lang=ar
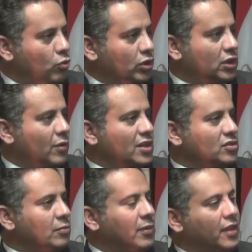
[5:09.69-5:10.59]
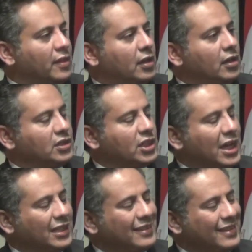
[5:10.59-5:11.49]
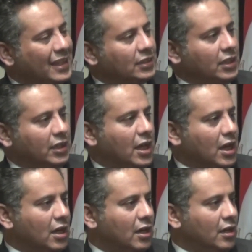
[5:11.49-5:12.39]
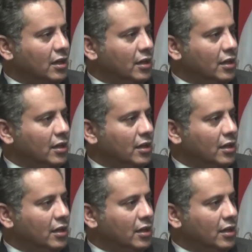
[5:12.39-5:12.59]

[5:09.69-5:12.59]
والتواصل مع الجهات ذات العلاقه